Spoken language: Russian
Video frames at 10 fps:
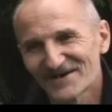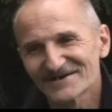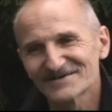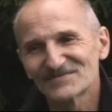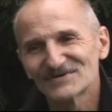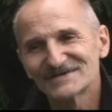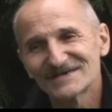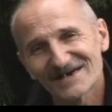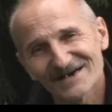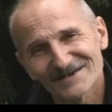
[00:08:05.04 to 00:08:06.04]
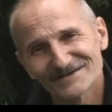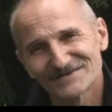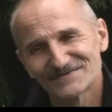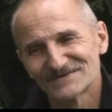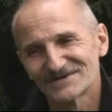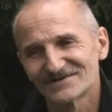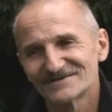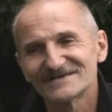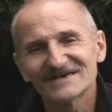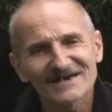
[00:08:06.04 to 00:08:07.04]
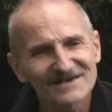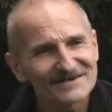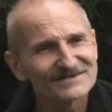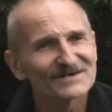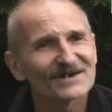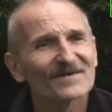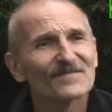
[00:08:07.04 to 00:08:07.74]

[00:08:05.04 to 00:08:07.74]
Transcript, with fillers: Поэтому делайте все, делайте,